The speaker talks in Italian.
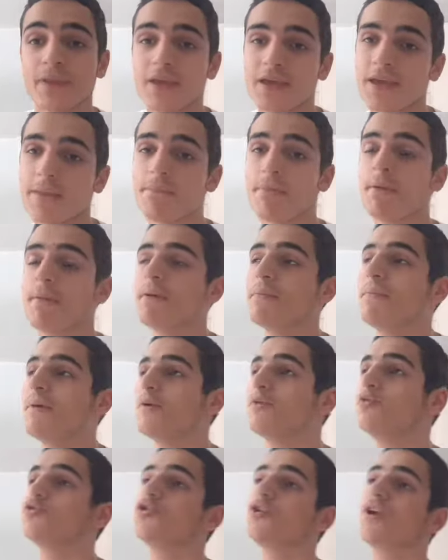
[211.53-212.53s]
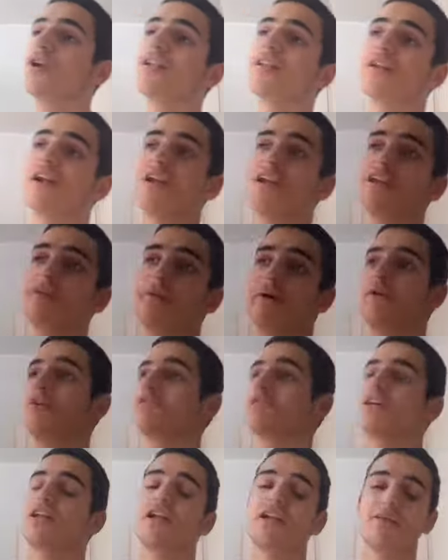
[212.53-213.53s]
Che poi per me Cutrone andrà lì, ma non
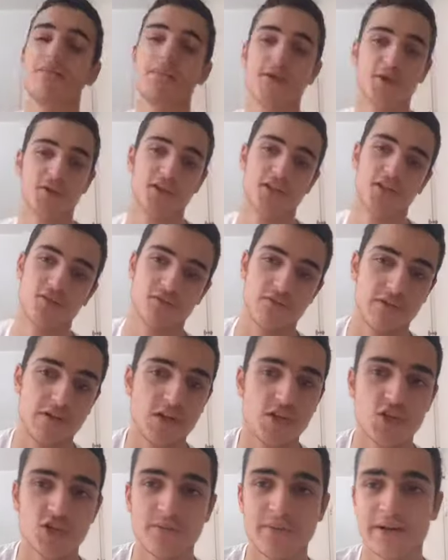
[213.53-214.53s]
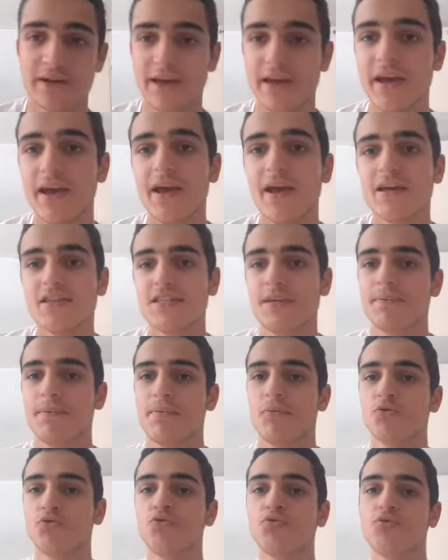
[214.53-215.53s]
sarà nemmeno tanto felice perché
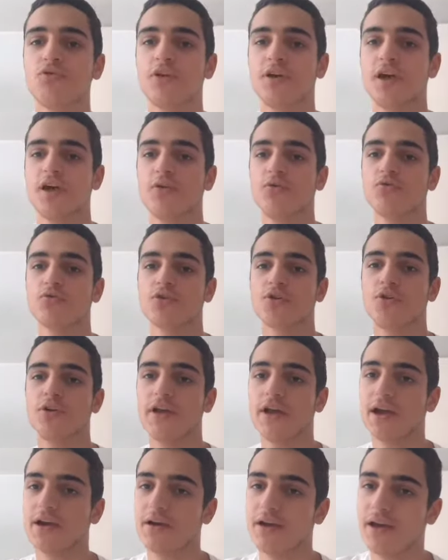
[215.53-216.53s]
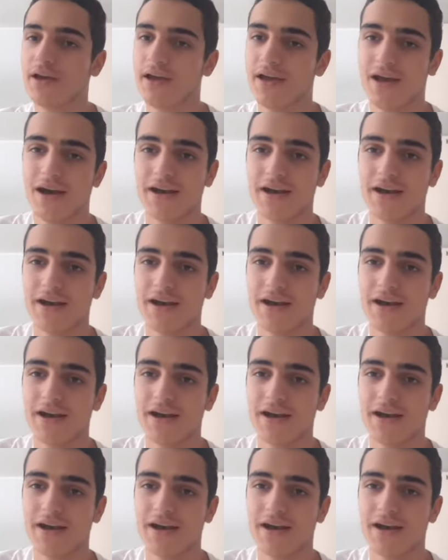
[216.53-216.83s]
sappiamo tutti che Cutrone eh,